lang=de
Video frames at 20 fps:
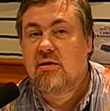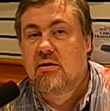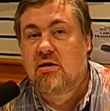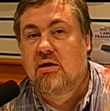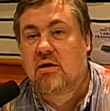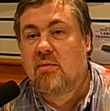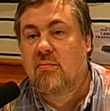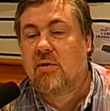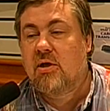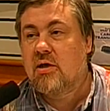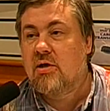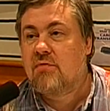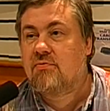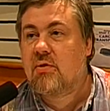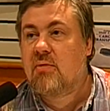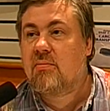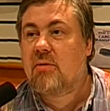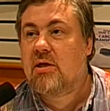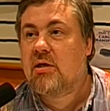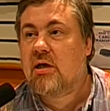Da kann man
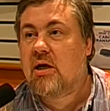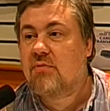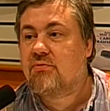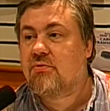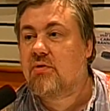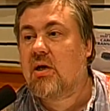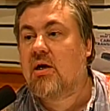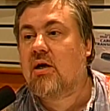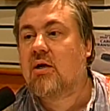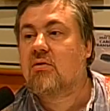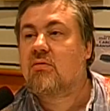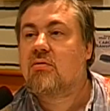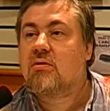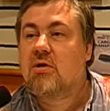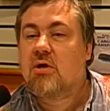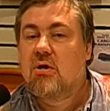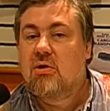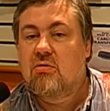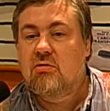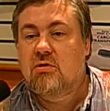einfach mal nachfragen
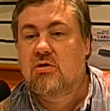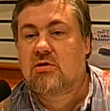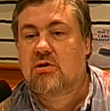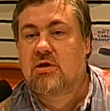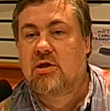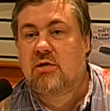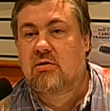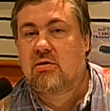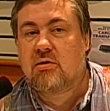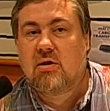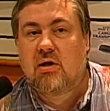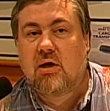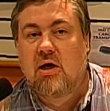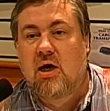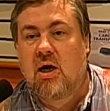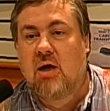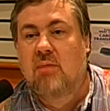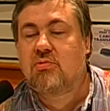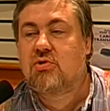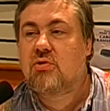und das geht
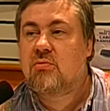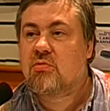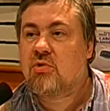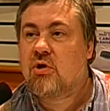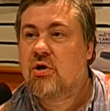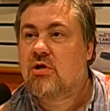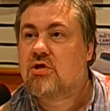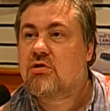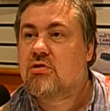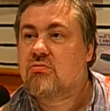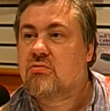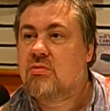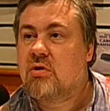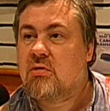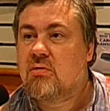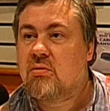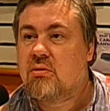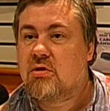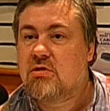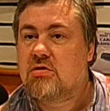abends um 19 Uhr
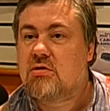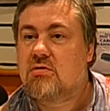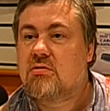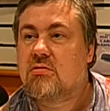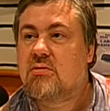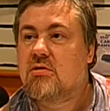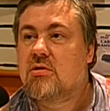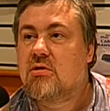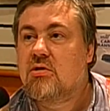los